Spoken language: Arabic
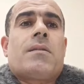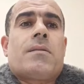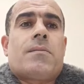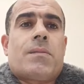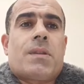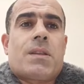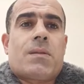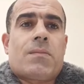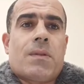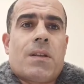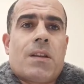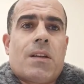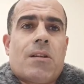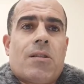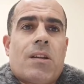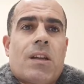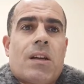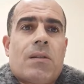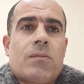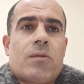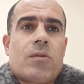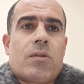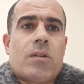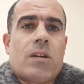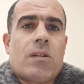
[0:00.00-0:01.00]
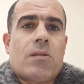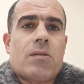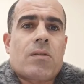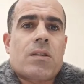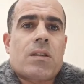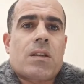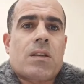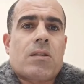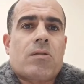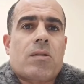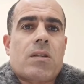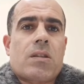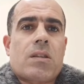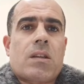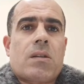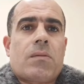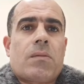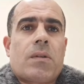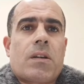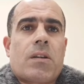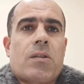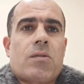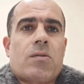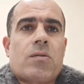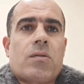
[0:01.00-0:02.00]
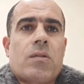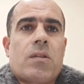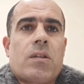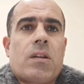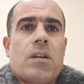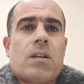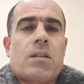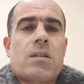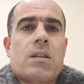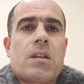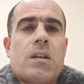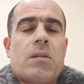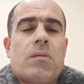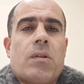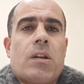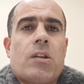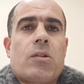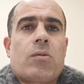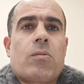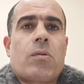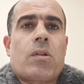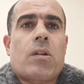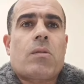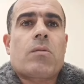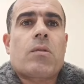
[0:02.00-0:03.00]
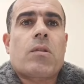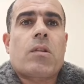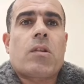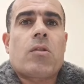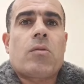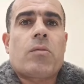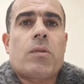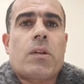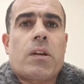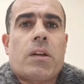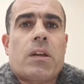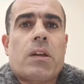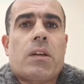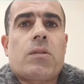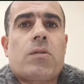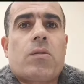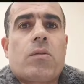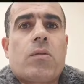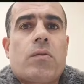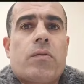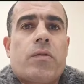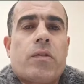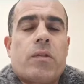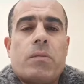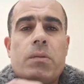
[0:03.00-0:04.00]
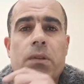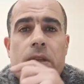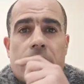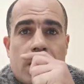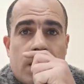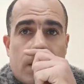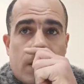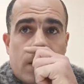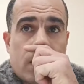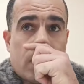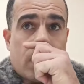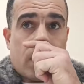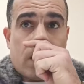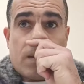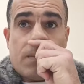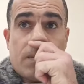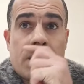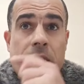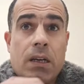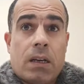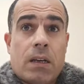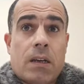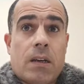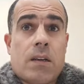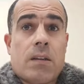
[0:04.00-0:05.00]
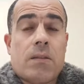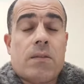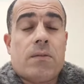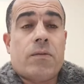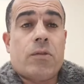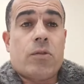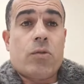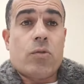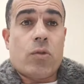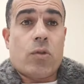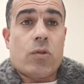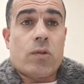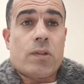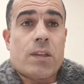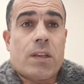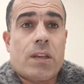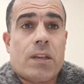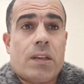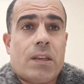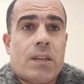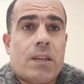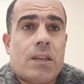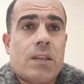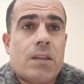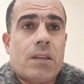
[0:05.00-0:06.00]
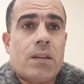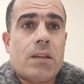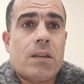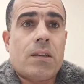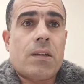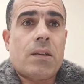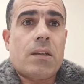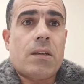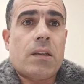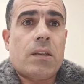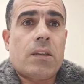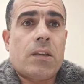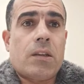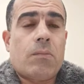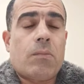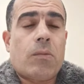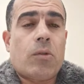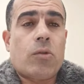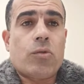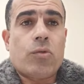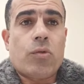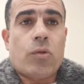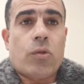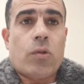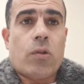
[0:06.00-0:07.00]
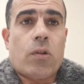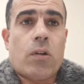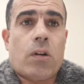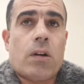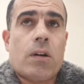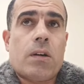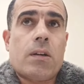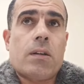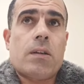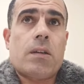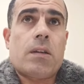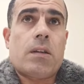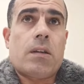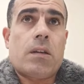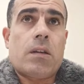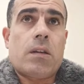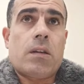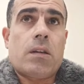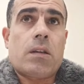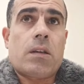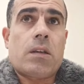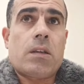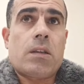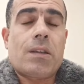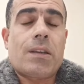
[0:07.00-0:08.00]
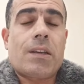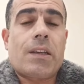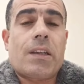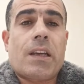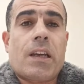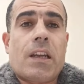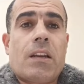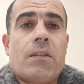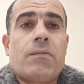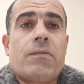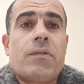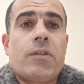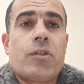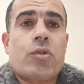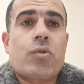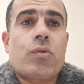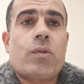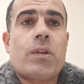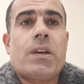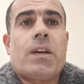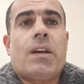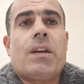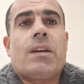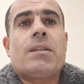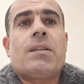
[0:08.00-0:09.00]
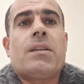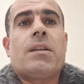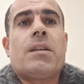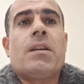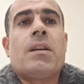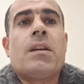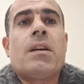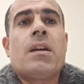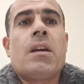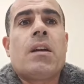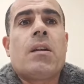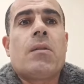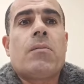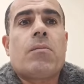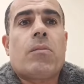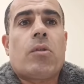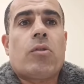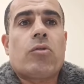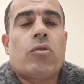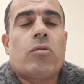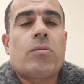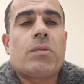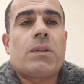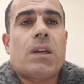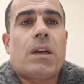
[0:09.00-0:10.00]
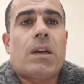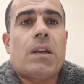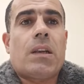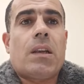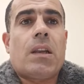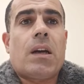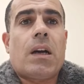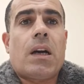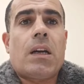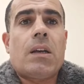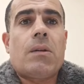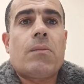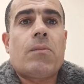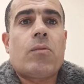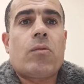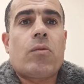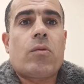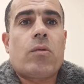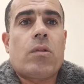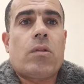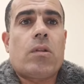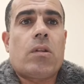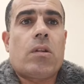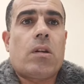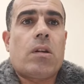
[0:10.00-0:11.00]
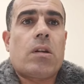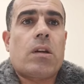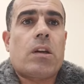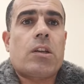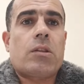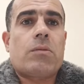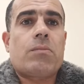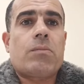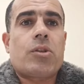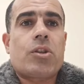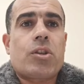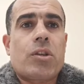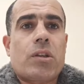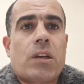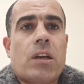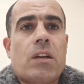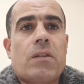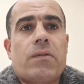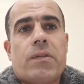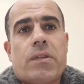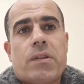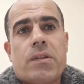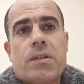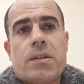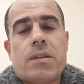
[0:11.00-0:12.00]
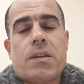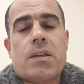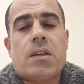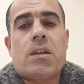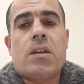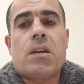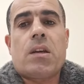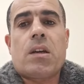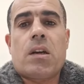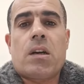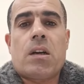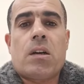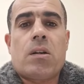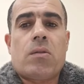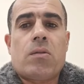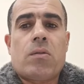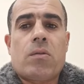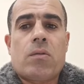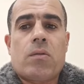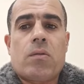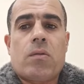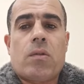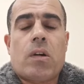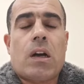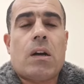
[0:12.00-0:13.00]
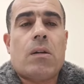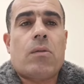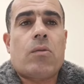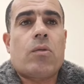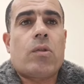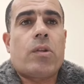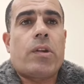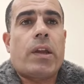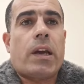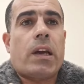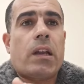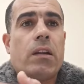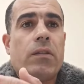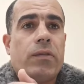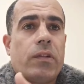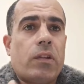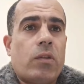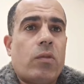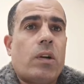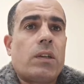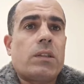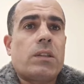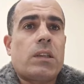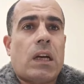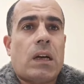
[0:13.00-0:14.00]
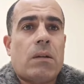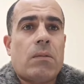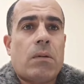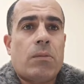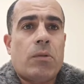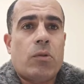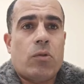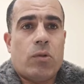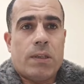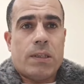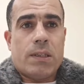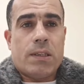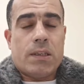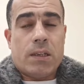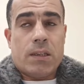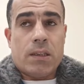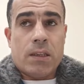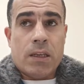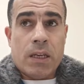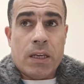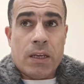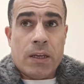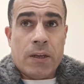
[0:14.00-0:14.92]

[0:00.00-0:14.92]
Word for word: بسم الله والحمد لله والصلاة والسلام على رسول الله السلام عليكم ورحمة الله وبركاته في البداية كده يا جماعة فيديو سريع كده لأن الموضوع آه، كتير الكلام فيه شوية يعني الموضوع بتاع اللحم وختم الشركة الفرنسية ودخل فيه الوقت حمام الوزع يعني.